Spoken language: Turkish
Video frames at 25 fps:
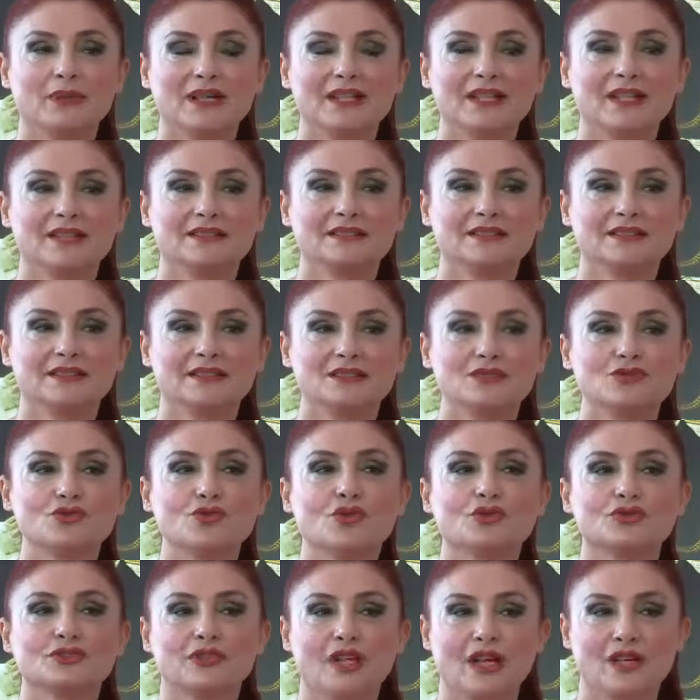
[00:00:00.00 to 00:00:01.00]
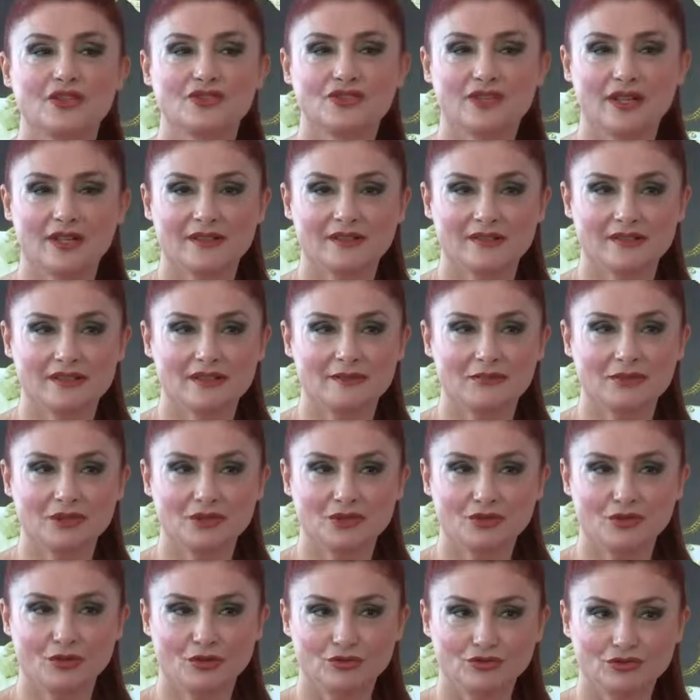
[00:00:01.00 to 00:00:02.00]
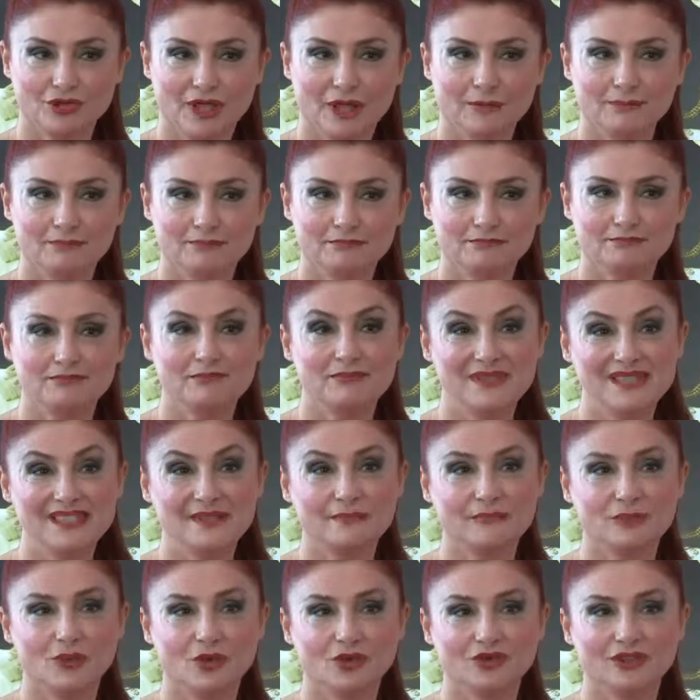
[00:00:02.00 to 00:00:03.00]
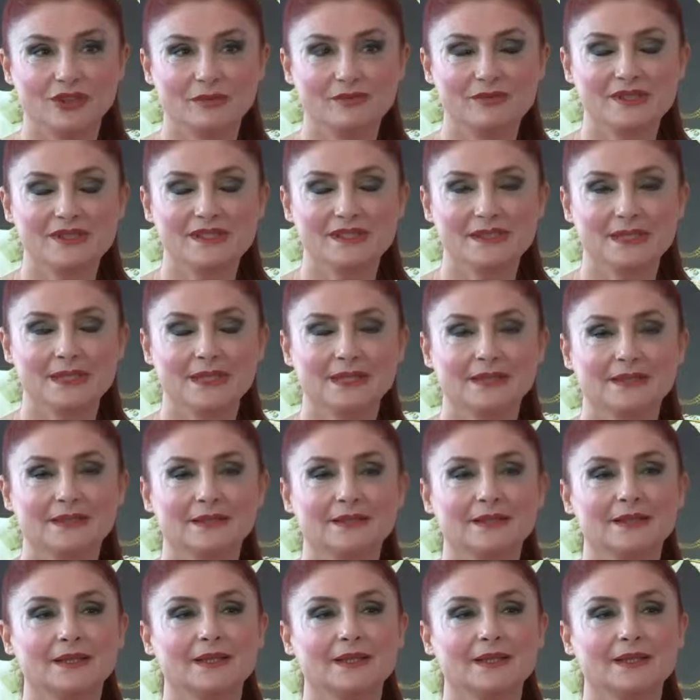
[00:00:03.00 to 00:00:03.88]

bayanların çok tercih ettiği bir yöntem bizim bölgemizde.